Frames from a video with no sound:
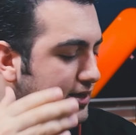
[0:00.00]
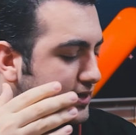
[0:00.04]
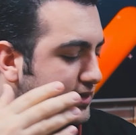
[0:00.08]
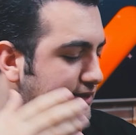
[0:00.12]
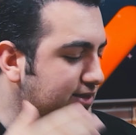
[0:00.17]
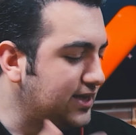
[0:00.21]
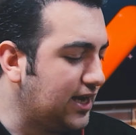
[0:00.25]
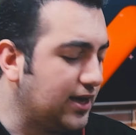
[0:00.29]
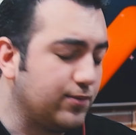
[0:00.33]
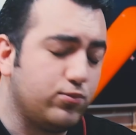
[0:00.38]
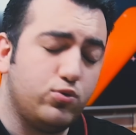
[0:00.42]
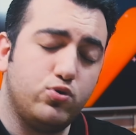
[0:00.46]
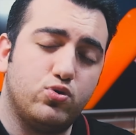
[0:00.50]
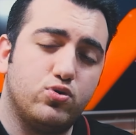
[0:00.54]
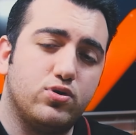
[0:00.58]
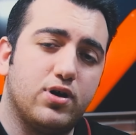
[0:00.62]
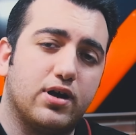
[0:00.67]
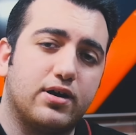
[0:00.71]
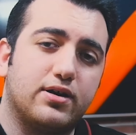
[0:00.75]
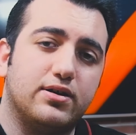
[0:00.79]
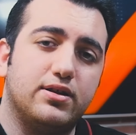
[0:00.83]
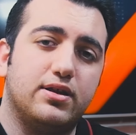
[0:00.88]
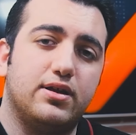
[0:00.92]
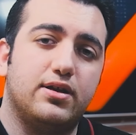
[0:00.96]
Sizler bu ürün
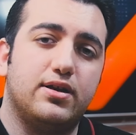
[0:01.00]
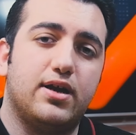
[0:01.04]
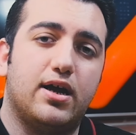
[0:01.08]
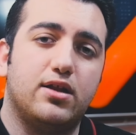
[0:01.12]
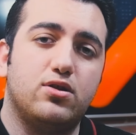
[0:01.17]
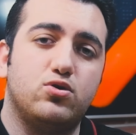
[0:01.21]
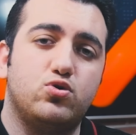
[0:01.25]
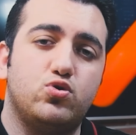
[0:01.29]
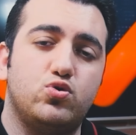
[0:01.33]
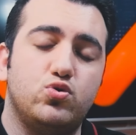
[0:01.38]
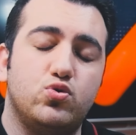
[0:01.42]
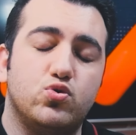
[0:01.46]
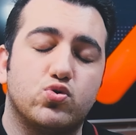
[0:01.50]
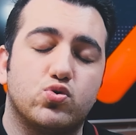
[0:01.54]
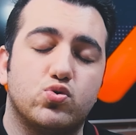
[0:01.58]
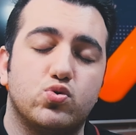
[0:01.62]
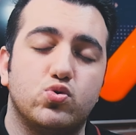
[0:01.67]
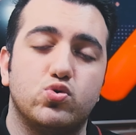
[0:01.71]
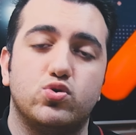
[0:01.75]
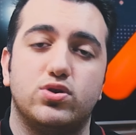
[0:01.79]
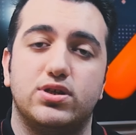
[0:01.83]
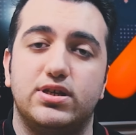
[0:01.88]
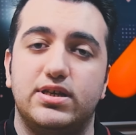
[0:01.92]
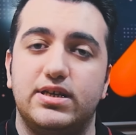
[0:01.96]
hakkında neler
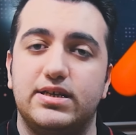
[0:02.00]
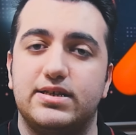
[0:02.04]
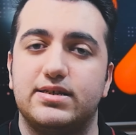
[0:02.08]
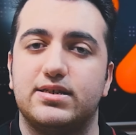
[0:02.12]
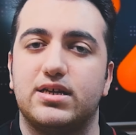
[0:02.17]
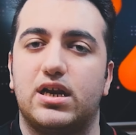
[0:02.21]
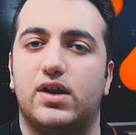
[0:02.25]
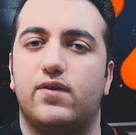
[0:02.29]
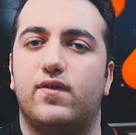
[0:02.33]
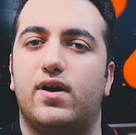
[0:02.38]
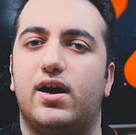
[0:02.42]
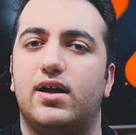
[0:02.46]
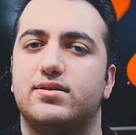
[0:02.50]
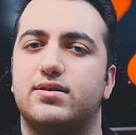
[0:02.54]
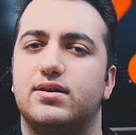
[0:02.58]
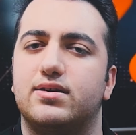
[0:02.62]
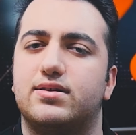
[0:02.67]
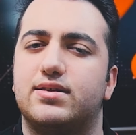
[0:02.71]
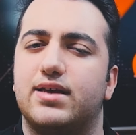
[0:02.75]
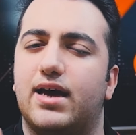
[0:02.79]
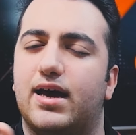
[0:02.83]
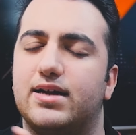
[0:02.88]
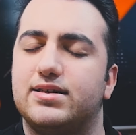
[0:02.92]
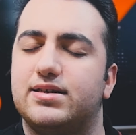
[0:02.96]
düşünüyorsunuz? X-Drive
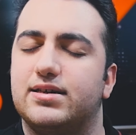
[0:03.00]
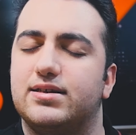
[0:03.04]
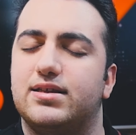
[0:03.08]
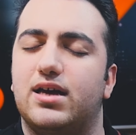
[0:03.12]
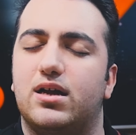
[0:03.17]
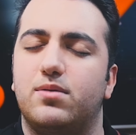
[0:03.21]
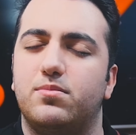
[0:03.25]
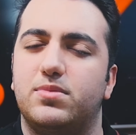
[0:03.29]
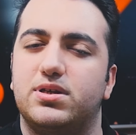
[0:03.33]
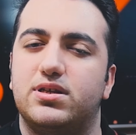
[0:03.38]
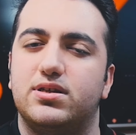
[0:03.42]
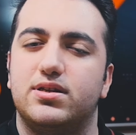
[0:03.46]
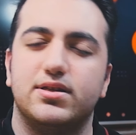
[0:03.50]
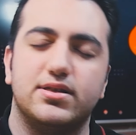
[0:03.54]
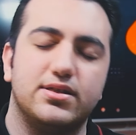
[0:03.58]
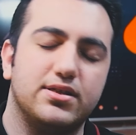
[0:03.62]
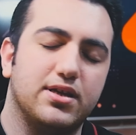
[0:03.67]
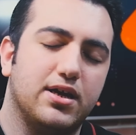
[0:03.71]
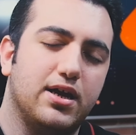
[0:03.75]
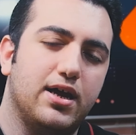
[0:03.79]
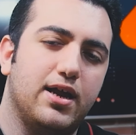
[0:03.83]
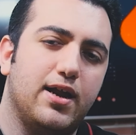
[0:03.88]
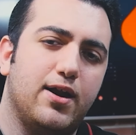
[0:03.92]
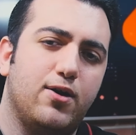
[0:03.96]
6'yı tercih eder
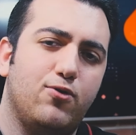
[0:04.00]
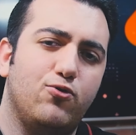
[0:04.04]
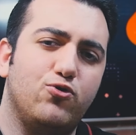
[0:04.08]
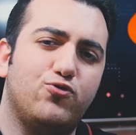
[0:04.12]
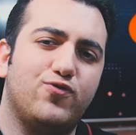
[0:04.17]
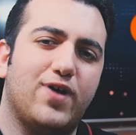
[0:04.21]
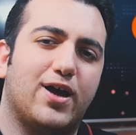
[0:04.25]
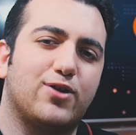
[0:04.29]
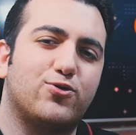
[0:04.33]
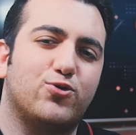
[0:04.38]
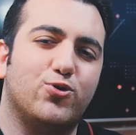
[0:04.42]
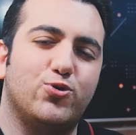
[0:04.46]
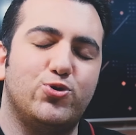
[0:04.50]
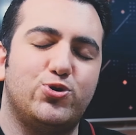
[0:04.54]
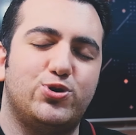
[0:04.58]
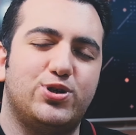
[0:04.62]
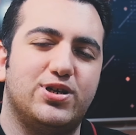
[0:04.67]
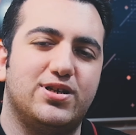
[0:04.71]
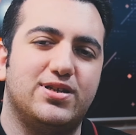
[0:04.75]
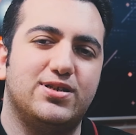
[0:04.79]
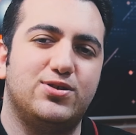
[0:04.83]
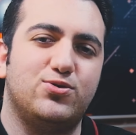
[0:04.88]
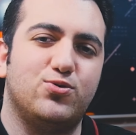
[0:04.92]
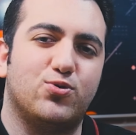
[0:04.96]
miydiniz? Lütfen
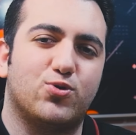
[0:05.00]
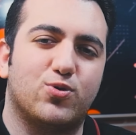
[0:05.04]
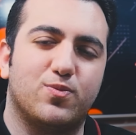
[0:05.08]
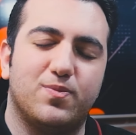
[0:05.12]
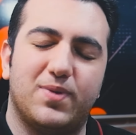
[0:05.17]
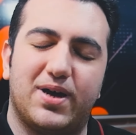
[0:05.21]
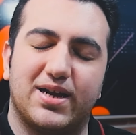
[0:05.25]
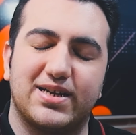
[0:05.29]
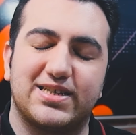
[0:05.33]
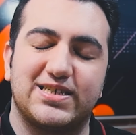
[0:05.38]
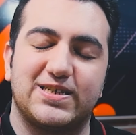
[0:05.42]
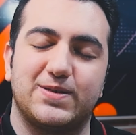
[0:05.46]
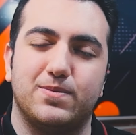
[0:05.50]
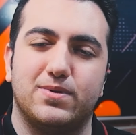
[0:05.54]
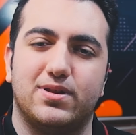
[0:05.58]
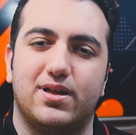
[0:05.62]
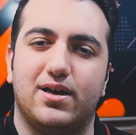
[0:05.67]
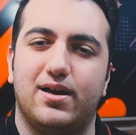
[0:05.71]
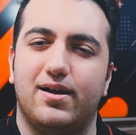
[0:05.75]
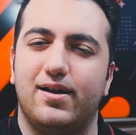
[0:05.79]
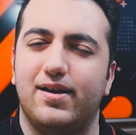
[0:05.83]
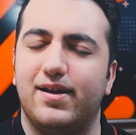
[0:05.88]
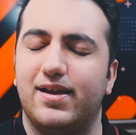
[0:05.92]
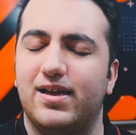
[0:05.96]
görüşlerinizi yorumlar
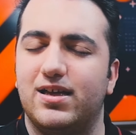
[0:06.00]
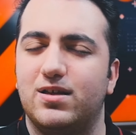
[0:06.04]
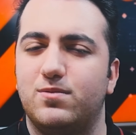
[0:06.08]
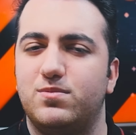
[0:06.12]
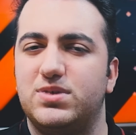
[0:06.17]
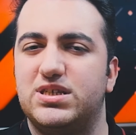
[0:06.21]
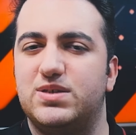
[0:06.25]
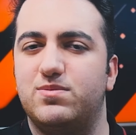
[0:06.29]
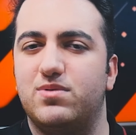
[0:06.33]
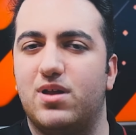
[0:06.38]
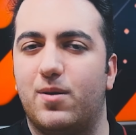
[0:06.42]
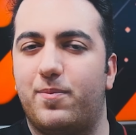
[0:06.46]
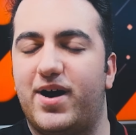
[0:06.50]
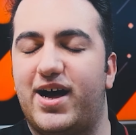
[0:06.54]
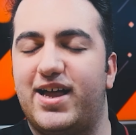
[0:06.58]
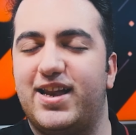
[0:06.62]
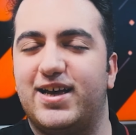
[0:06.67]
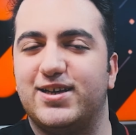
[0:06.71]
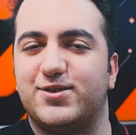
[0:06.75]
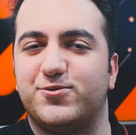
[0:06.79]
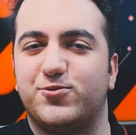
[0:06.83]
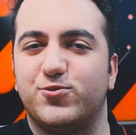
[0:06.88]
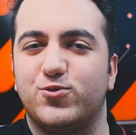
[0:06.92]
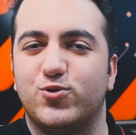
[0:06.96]
kısmında bizimle
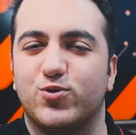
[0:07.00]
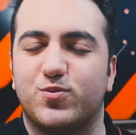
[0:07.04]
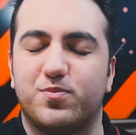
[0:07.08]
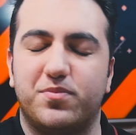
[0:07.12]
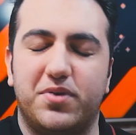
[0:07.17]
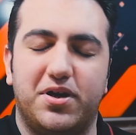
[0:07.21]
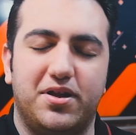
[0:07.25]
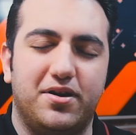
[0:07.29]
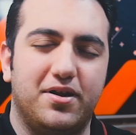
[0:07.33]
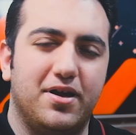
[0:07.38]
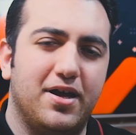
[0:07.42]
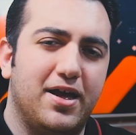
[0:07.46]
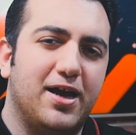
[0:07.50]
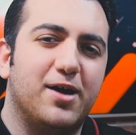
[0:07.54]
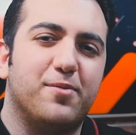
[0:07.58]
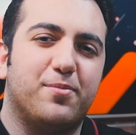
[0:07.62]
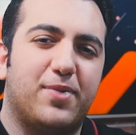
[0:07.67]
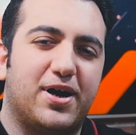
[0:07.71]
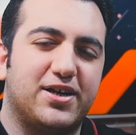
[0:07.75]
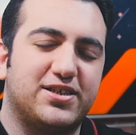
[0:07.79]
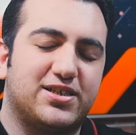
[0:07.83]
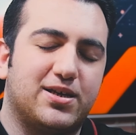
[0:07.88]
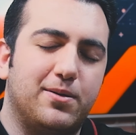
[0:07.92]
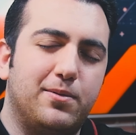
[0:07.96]
paylaşmayı unutmayın.
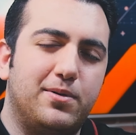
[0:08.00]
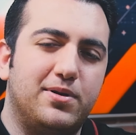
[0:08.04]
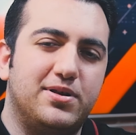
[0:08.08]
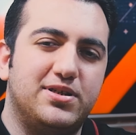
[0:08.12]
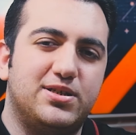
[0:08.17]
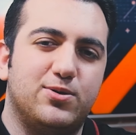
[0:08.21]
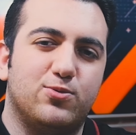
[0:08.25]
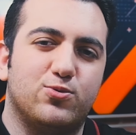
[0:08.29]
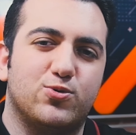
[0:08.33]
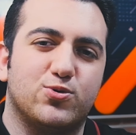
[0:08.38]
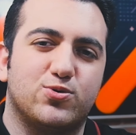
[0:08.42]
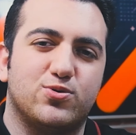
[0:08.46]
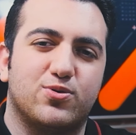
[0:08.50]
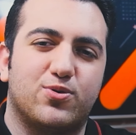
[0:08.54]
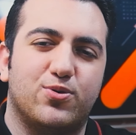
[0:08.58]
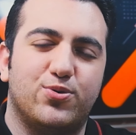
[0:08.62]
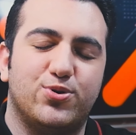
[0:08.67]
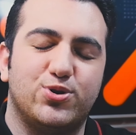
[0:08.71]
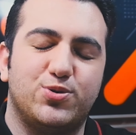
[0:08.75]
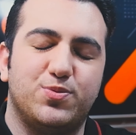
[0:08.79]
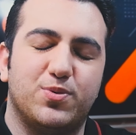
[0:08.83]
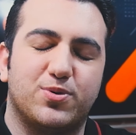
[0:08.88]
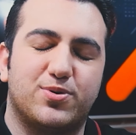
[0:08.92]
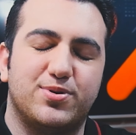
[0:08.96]
Başka bir ince videosunda
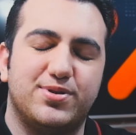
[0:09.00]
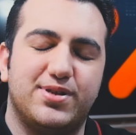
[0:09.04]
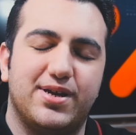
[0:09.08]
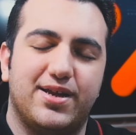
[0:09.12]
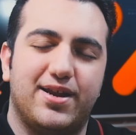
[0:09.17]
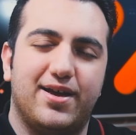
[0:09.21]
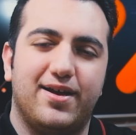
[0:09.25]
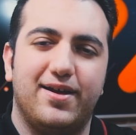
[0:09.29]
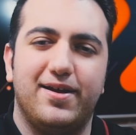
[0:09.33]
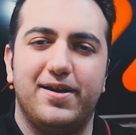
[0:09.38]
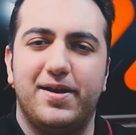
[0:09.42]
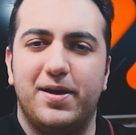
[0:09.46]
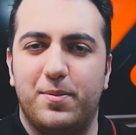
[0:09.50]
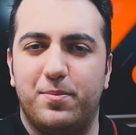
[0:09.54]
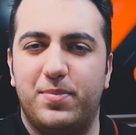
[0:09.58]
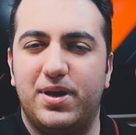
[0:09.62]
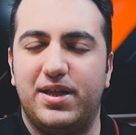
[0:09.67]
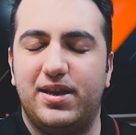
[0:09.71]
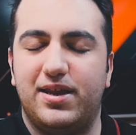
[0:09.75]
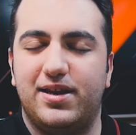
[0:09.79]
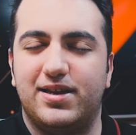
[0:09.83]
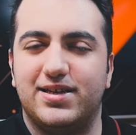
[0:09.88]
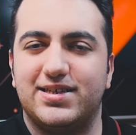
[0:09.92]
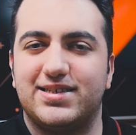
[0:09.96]
görüşmek üzere.
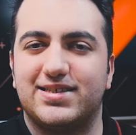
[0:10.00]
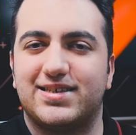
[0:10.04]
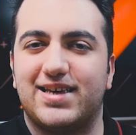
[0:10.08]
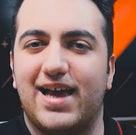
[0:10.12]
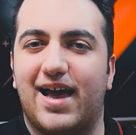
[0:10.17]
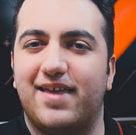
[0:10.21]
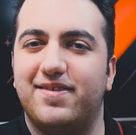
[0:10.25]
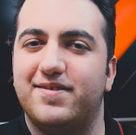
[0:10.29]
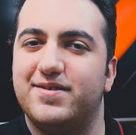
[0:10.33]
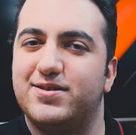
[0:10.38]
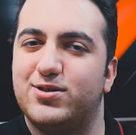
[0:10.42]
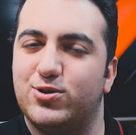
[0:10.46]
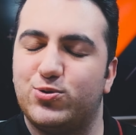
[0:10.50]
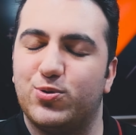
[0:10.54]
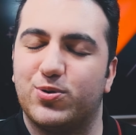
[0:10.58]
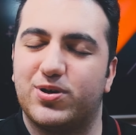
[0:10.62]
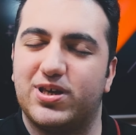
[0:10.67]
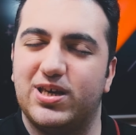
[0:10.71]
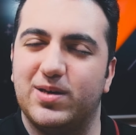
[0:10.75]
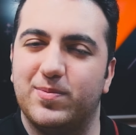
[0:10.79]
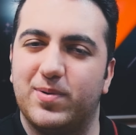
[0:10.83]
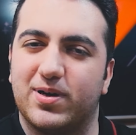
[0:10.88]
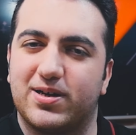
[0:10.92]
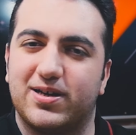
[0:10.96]
Ben Kendinize
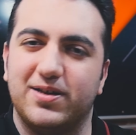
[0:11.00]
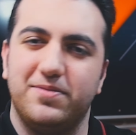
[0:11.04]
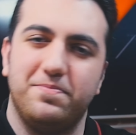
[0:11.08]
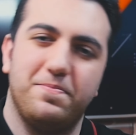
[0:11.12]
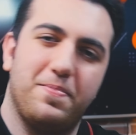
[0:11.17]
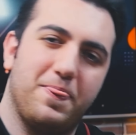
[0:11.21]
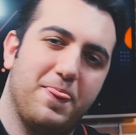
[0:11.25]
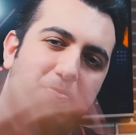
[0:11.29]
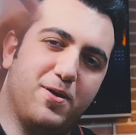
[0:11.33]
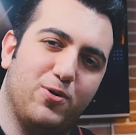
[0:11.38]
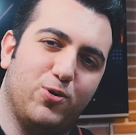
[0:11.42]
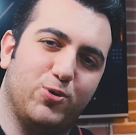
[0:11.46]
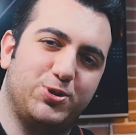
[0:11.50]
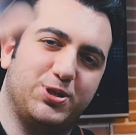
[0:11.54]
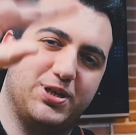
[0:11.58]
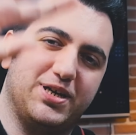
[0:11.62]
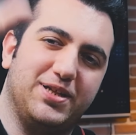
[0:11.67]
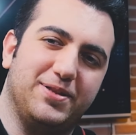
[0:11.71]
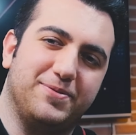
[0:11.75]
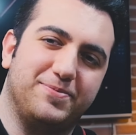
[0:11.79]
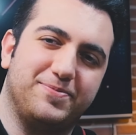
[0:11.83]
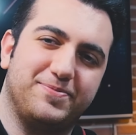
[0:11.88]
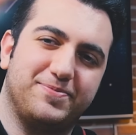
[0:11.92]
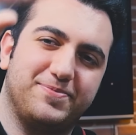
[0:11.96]
çok iyi bakın.
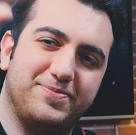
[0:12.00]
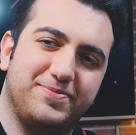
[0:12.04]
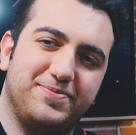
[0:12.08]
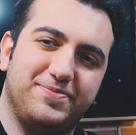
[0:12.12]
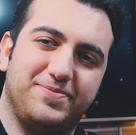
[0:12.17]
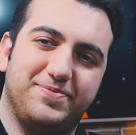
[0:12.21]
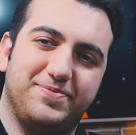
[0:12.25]
Hoşçakalın.